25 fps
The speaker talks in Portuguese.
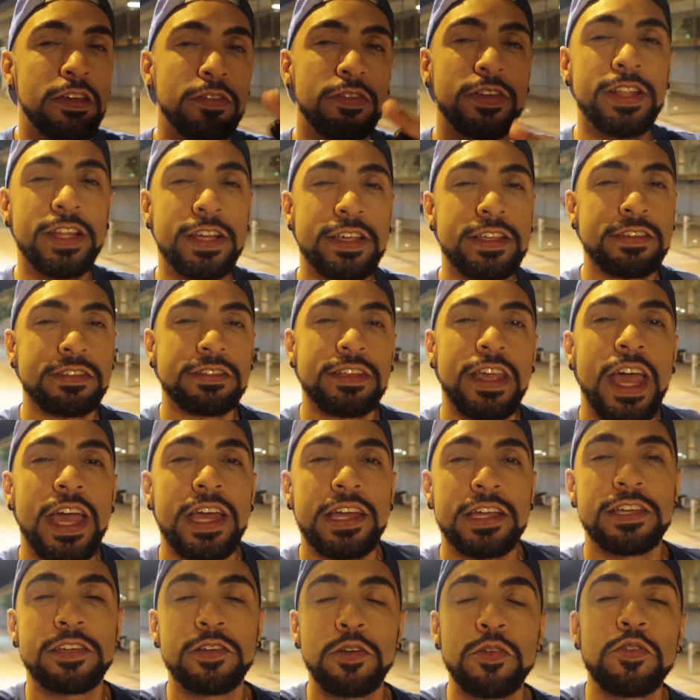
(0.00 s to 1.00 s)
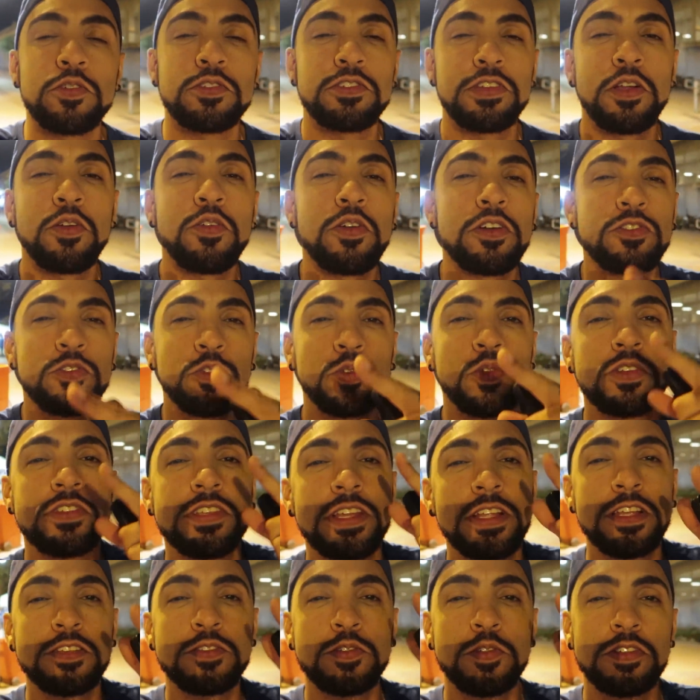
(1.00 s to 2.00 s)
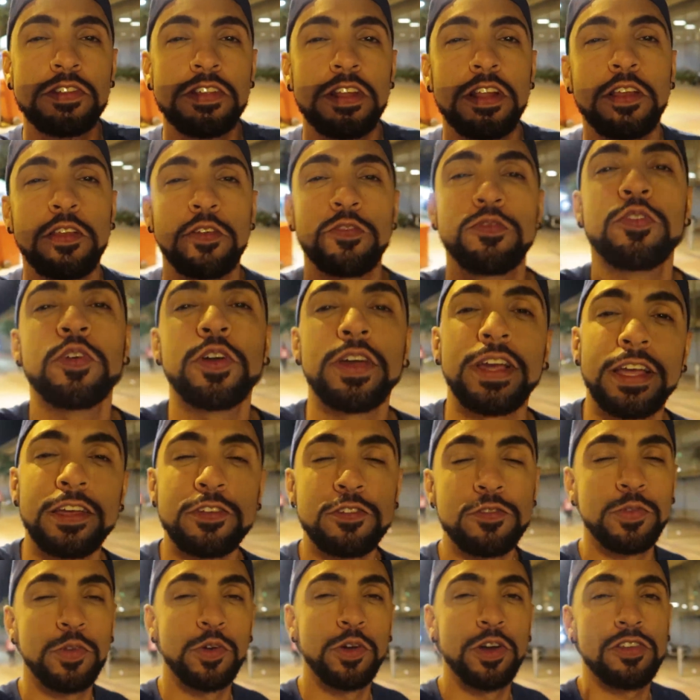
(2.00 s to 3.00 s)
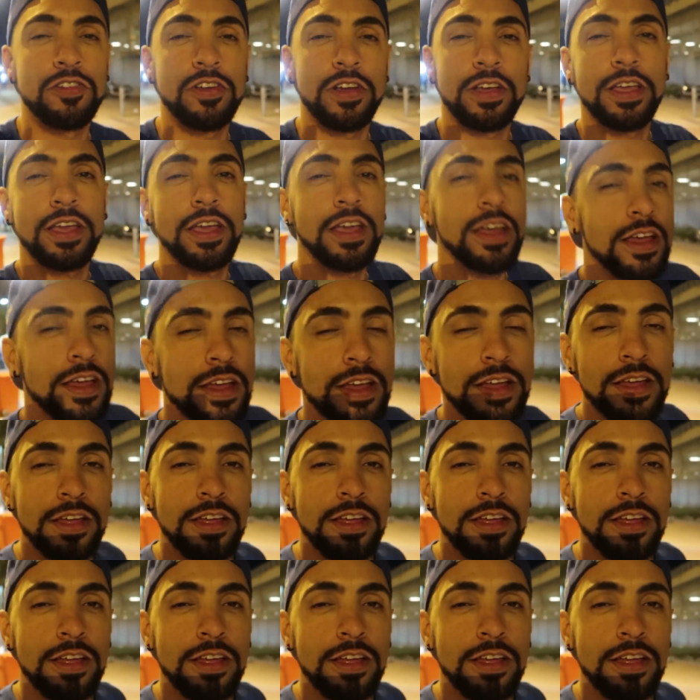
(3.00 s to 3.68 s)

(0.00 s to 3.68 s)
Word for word: Vida que segue, que o Cruzeiro continue sendo esse Cruzeiro que foi, que a gente viu hoje aqui